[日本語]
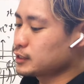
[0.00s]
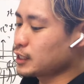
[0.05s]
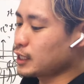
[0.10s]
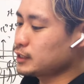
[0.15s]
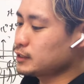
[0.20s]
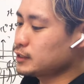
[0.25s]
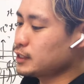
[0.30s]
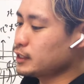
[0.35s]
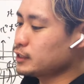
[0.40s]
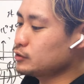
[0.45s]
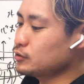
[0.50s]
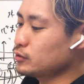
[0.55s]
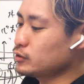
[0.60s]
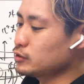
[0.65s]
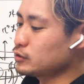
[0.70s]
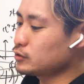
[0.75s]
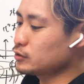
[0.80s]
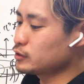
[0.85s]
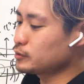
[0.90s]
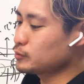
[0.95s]
たった一
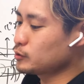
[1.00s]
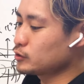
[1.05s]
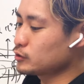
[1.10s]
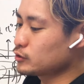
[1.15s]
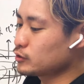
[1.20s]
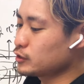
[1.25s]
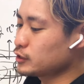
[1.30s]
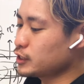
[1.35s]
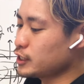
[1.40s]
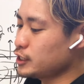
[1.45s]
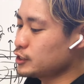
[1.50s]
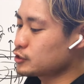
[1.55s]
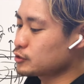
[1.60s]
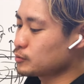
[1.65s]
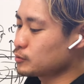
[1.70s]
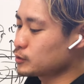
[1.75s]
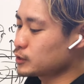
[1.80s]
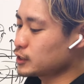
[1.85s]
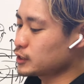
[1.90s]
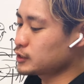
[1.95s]
人の妹に亭主を
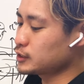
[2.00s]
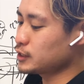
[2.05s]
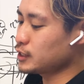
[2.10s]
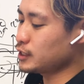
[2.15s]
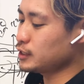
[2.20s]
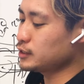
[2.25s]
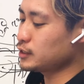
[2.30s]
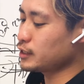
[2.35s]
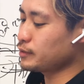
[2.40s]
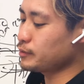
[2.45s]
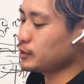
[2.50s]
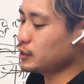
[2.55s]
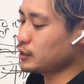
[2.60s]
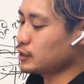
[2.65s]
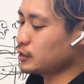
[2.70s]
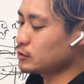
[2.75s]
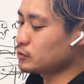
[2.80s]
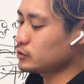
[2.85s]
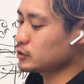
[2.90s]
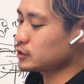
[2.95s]
持たせてやりたい3
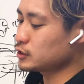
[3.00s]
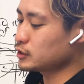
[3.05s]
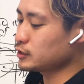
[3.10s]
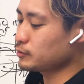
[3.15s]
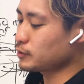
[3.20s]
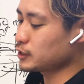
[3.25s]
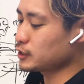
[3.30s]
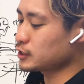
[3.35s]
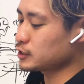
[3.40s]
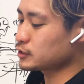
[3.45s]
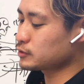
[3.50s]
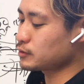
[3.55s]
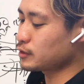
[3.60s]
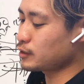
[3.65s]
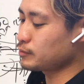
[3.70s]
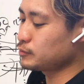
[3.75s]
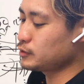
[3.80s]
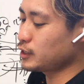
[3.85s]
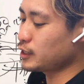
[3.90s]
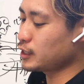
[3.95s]
日のうちに、私
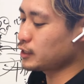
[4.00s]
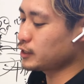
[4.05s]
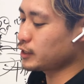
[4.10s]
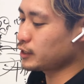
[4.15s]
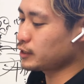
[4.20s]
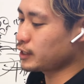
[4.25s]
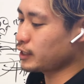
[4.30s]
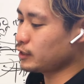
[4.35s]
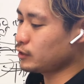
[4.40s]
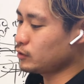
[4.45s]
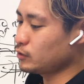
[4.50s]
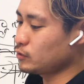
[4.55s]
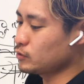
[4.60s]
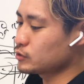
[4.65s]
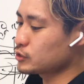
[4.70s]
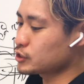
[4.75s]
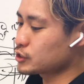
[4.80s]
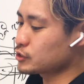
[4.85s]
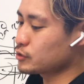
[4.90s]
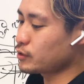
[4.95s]
は村で結
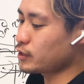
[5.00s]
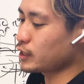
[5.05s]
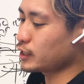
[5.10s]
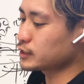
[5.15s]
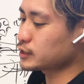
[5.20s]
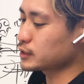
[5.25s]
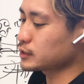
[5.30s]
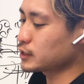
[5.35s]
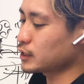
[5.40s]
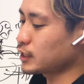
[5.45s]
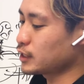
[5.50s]
婚式を挙げさせ、